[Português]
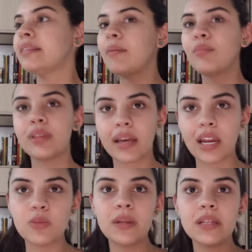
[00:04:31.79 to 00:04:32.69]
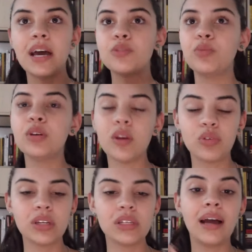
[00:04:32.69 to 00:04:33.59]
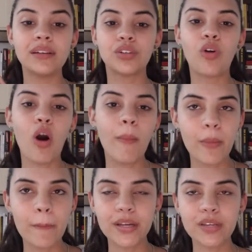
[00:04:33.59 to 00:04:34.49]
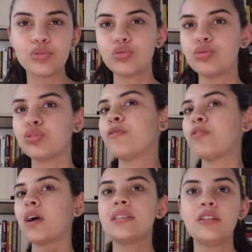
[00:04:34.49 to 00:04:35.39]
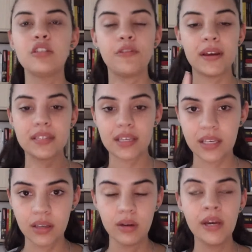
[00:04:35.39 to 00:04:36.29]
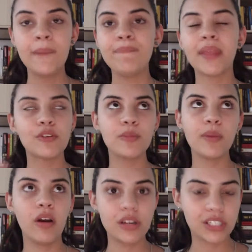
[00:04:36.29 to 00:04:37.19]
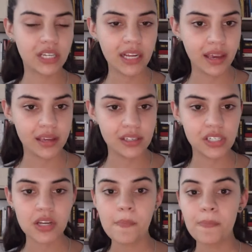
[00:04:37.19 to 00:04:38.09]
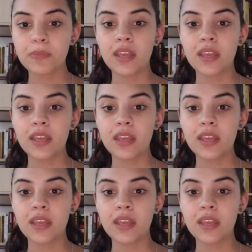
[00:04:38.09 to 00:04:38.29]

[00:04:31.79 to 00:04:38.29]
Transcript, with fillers: tem muita credibilidade, muita autoridade, cobra um preço justo, faz isso, faz aquilo, tem os melhores clientes